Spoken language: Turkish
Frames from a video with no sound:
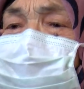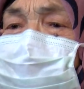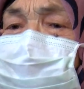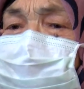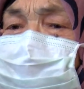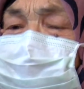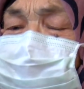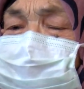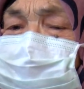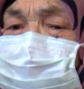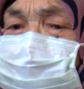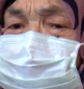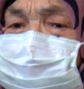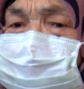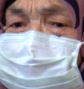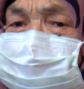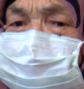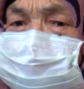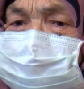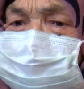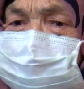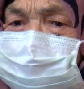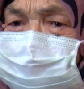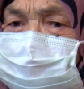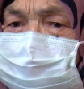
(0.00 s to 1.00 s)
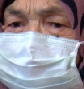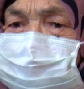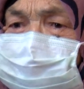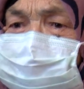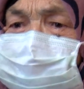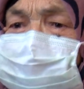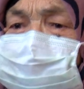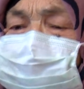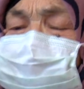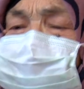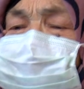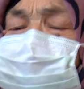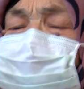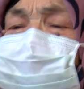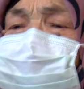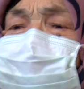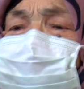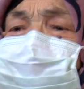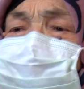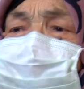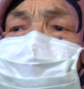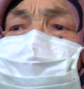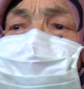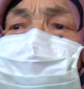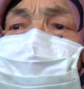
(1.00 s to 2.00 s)
ediyorum.
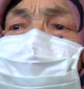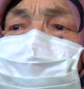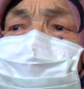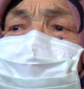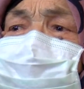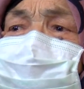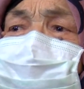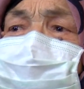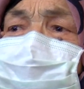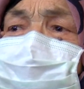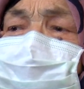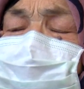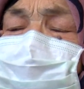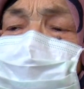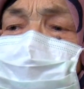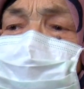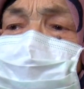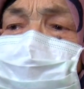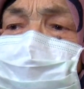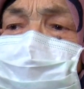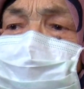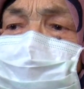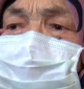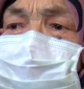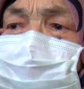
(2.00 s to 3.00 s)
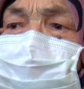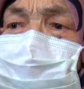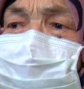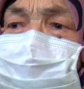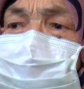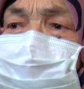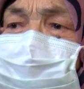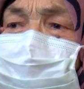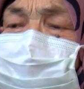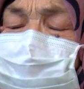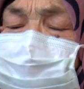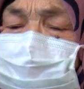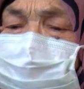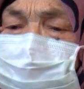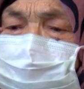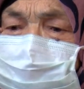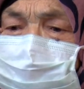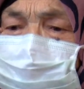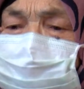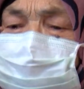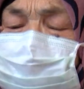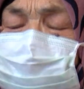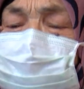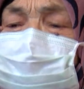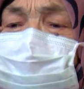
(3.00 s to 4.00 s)
Yaptığınız
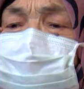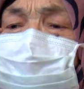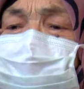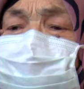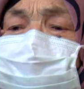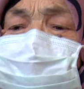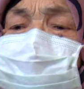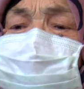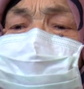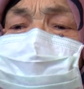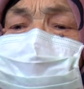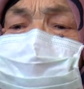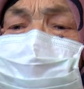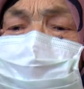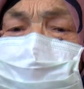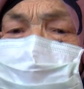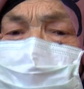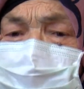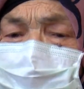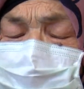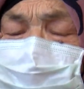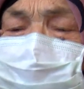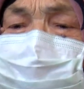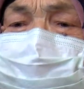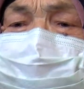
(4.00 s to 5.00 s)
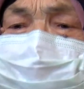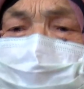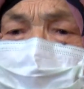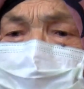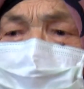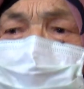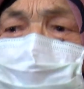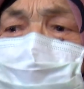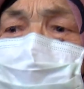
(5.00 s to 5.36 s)
iyilikler için çok çok teşekkür